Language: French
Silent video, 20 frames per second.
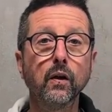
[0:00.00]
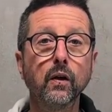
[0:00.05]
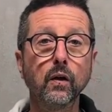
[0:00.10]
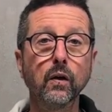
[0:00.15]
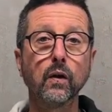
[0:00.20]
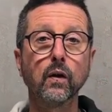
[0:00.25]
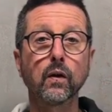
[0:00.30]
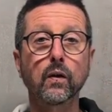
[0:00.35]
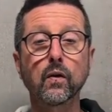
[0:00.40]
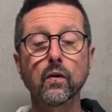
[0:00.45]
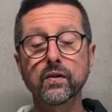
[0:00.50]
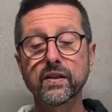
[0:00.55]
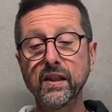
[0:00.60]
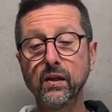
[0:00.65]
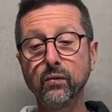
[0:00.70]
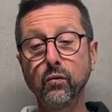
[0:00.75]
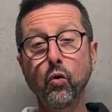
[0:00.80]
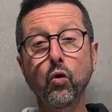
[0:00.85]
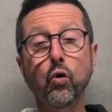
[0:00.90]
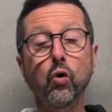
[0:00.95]
euh,
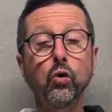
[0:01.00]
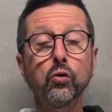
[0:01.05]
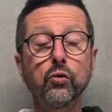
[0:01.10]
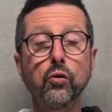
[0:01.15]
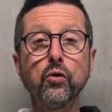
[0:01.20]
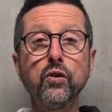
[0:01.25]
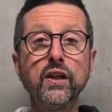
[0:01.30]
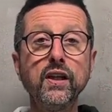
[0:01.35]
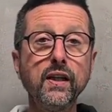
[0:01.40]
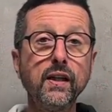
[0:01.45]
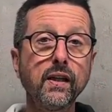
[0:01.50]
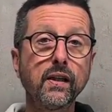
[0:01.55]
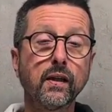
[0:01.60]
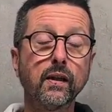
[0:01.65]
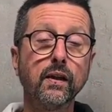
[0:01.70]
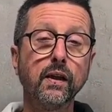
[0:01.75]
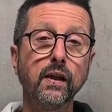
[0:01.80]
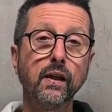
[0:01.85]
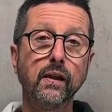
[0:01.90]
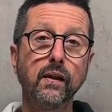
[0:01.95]
quand ils vont
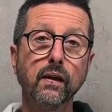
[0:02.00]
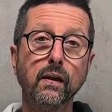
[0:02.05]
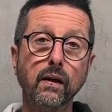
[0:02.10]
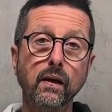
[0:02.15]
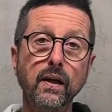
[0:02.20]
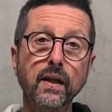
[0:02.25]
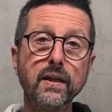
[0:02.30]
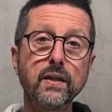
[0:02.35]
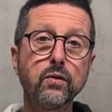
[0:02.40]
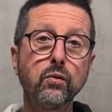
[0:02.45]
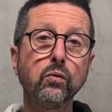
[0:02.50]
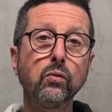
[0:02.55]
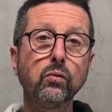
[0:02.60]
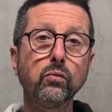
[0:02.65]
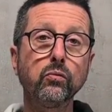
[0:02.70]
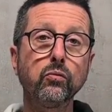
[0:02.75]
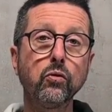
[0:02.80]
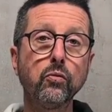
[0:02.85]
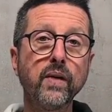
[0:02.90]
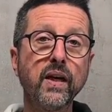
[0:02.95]
retenir les
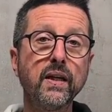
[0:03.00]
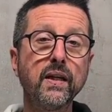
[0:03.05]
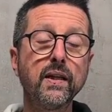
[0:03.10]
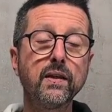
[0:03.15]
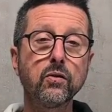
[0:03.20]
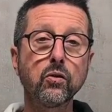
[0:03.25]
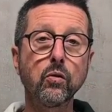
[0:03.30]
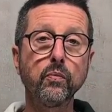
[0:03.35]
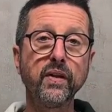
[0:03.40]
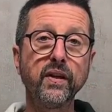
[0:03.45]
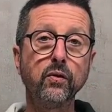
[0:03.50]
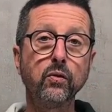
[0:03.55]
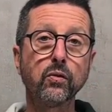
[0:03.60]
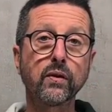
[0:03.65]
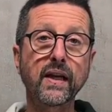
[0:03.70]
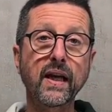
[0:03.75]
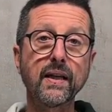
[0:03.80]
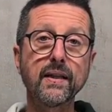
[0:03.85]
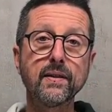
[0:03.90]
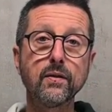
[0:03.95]
ions de magnésium et
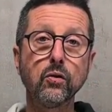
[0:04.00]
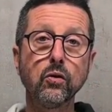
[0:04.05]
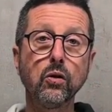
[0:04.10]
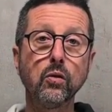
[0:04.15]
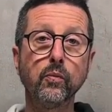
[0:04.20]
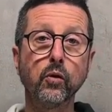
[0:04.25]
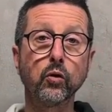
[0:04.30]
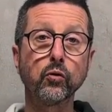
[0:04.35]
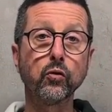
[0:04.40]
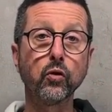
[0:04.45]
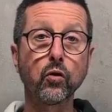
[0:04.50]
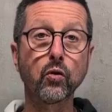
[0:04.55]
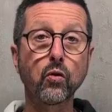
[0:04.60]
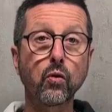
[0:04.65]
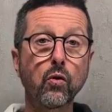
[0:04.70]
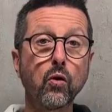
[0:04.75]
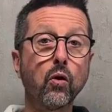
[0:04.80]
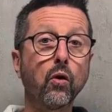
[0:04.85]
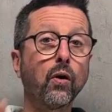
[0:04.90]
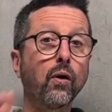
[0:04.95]
de calcium
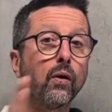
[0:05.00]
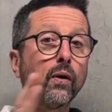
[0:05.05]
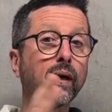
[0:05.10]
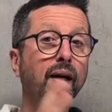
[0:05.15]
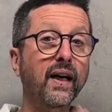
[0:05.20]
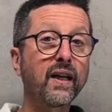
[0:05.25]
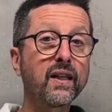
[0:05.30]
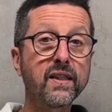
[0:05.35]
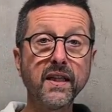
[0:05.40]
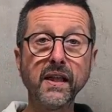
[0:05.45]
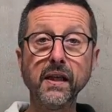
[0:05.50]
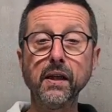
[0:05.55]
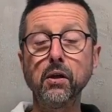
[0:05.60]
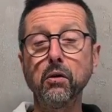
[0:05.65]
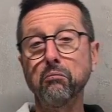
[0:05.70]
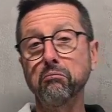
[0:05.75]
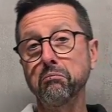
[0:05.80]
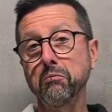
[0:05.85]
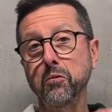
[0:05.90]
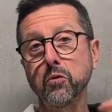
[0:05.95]
dans leur
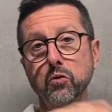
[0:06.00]
résine,